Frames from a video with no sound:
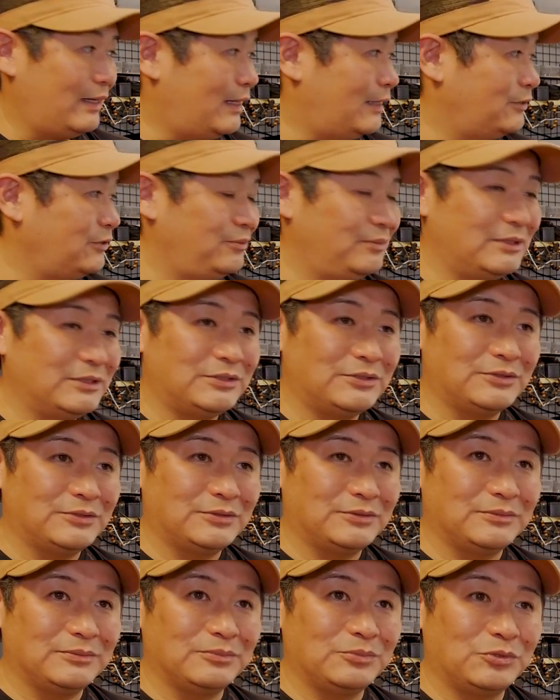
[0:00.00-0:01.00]
ある意味
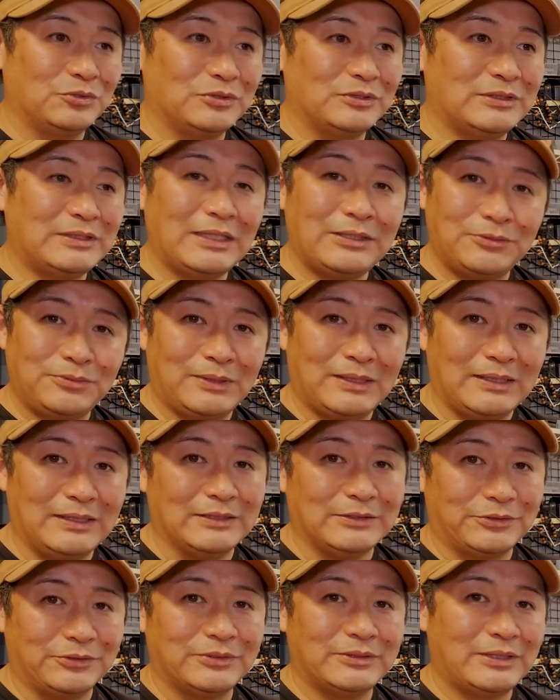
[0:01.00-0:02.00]
もうセルフィー
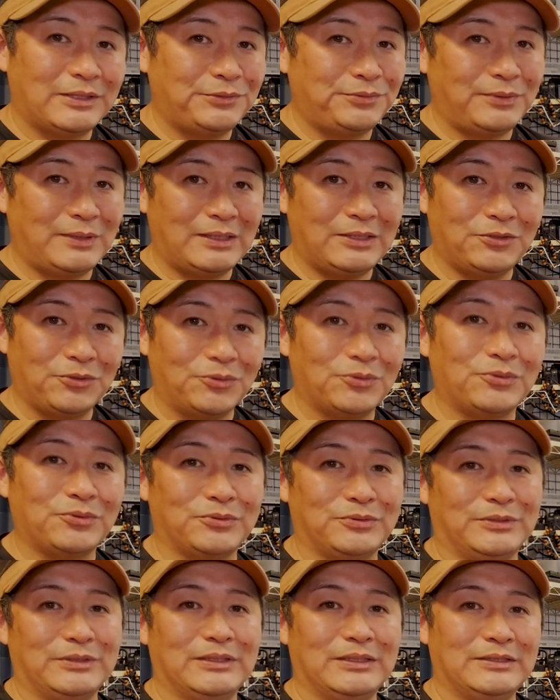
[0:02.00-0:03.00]
ですよね
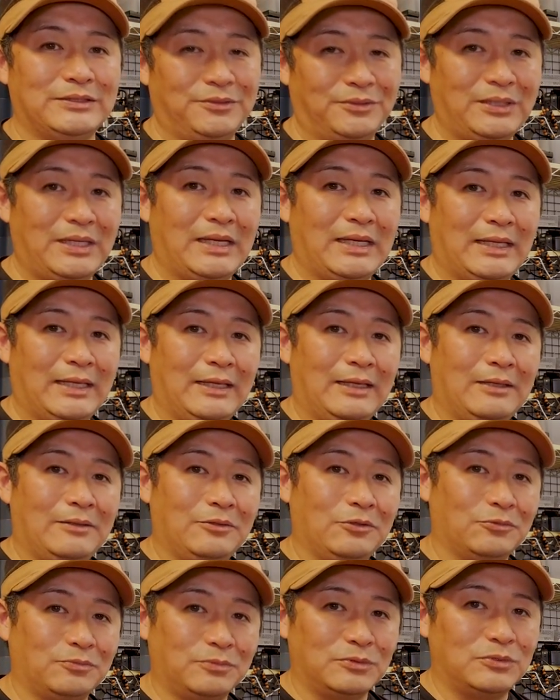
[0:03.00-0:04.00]
セルフィードローンですよね
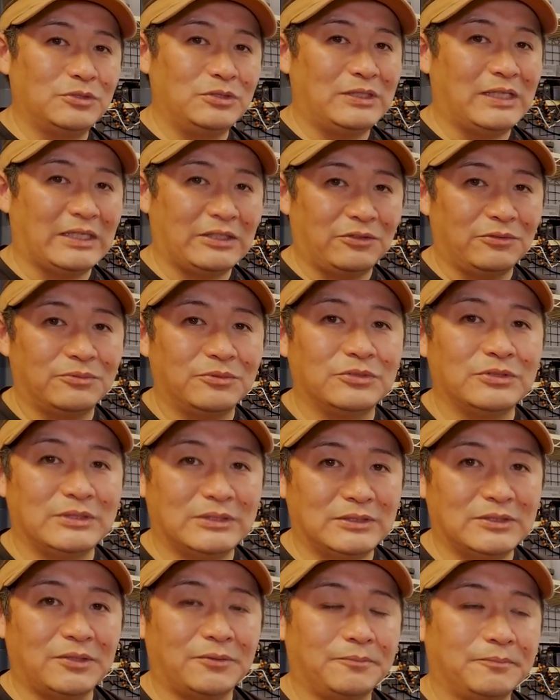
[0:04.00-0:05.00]
の部類だと思うんで
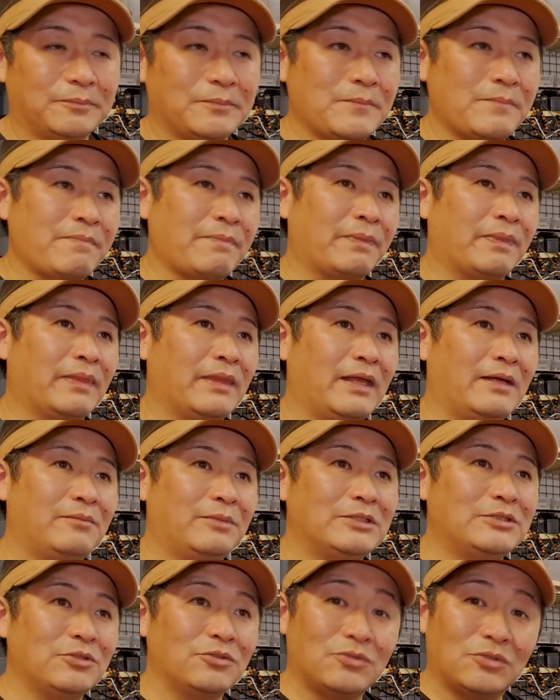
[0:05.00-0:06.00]
すよだから
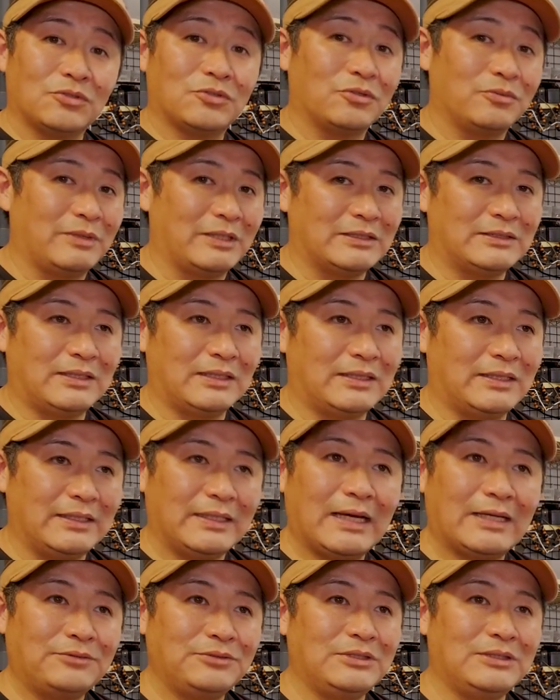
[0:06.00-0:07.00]
まあちょっと飛ばして
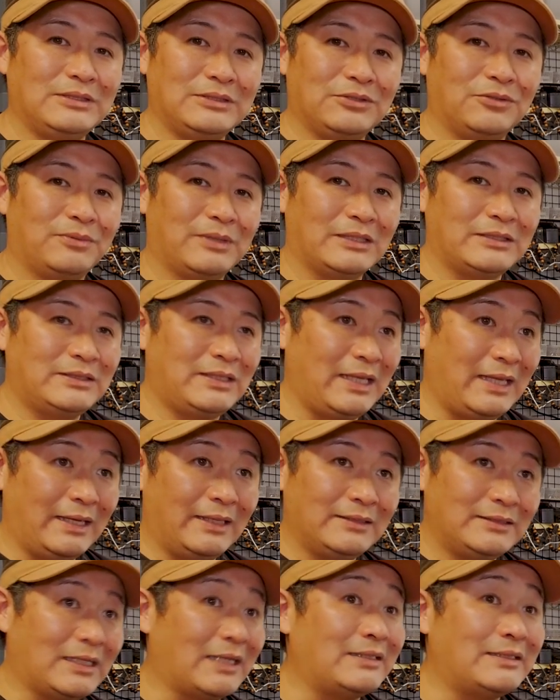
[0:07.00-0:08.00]
気軽に飛ばして
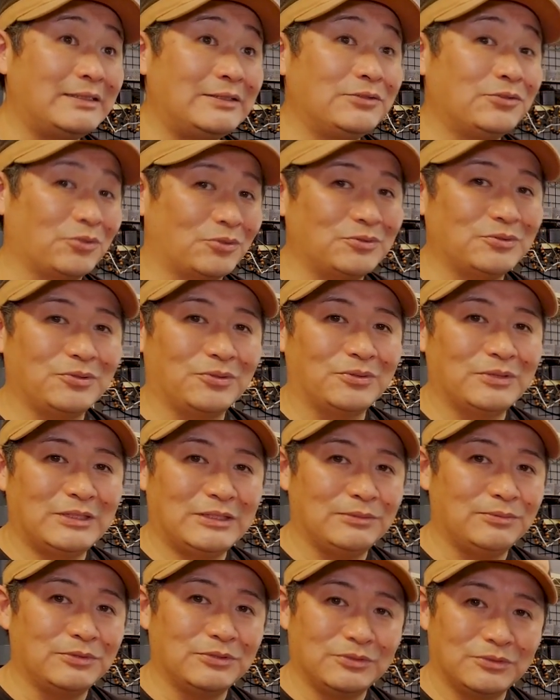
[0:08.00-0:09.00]
写真撮ると
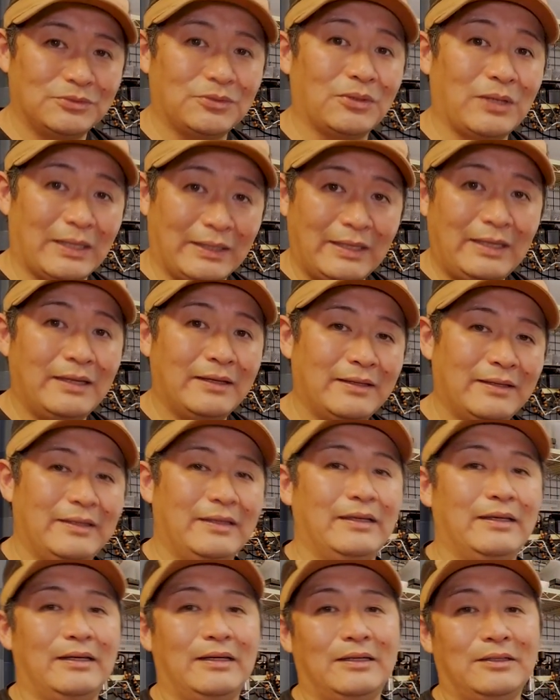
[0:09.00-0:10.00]
自分とかね、
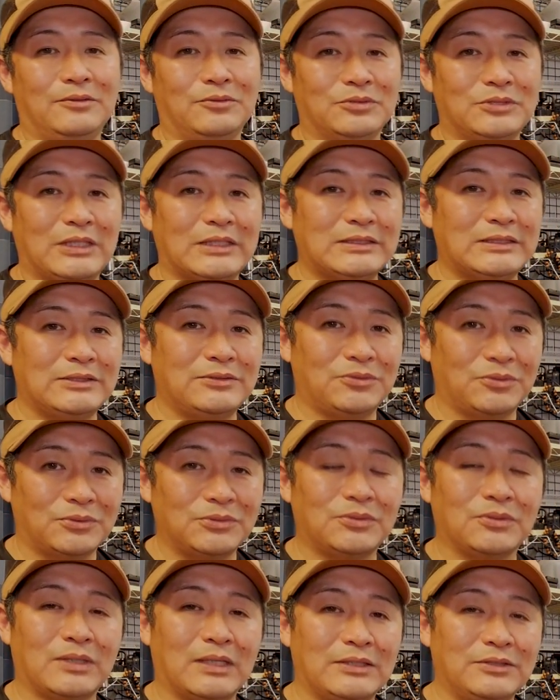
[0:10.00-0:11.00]
えー、の写真撮
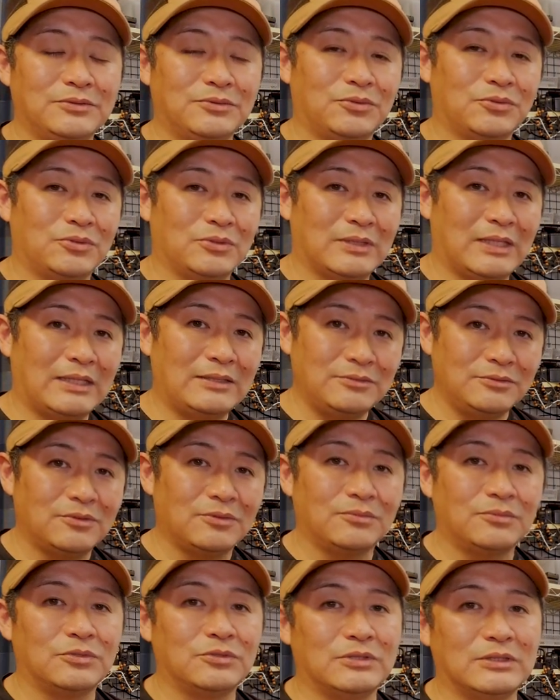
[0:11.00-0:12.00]
るとかいうことになる
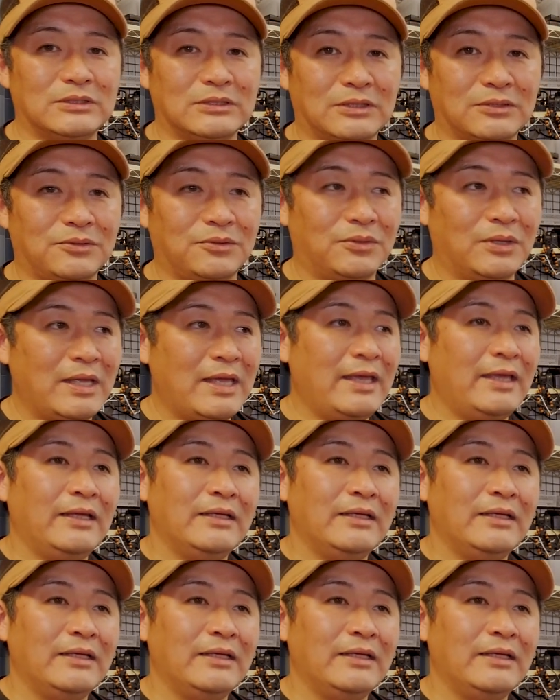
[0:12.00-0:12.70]
と思うんですけど